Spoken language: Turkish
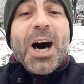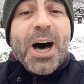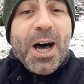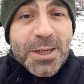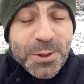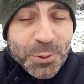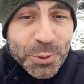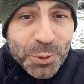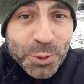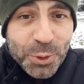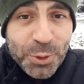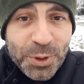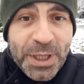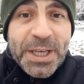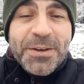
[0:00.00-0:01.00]
az
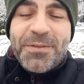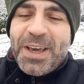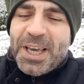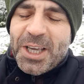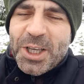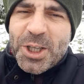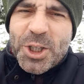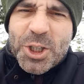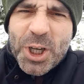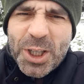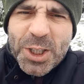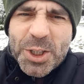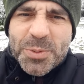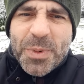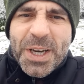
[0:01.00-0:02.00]
tutun ve
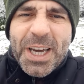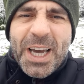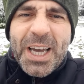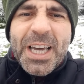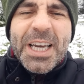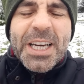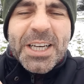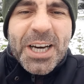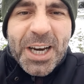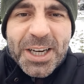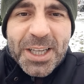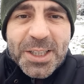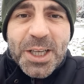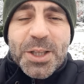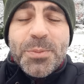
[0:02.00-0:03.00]
çalışmaya,
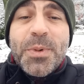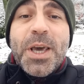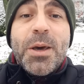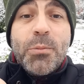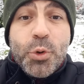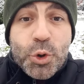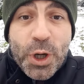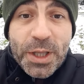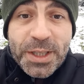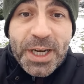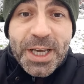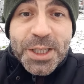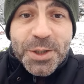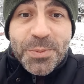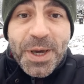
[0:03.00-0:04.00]
gayret etmeye,
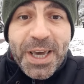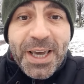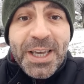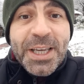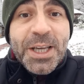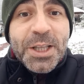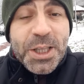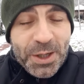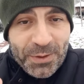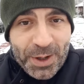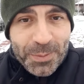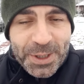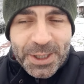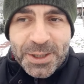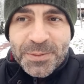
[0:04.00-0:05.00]
mücadele etmeye devam
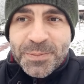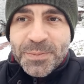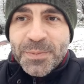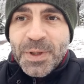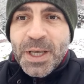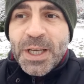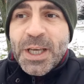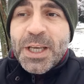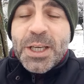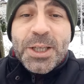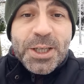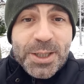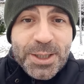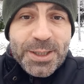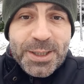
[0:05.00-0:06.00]
edin.
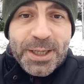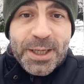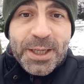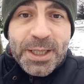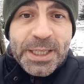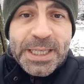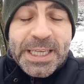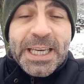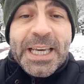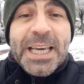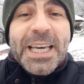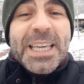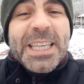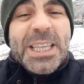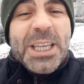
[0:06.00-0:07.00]
İkincisi
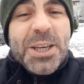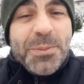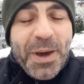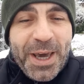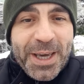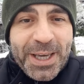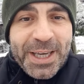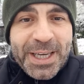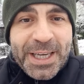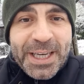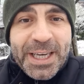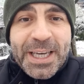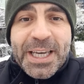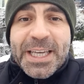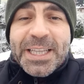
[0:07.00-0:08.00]
kime
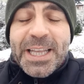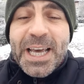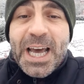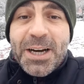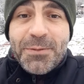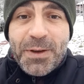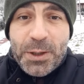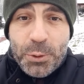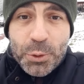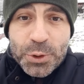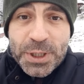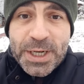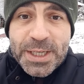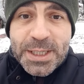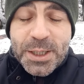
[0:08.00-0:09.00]
değer
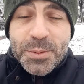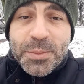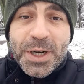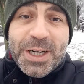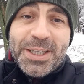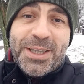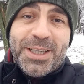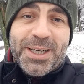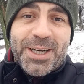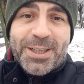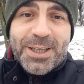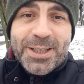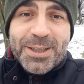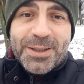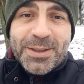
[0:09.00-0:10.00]
veriyorsanız bakın dikkat
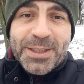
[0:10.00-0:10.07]
edin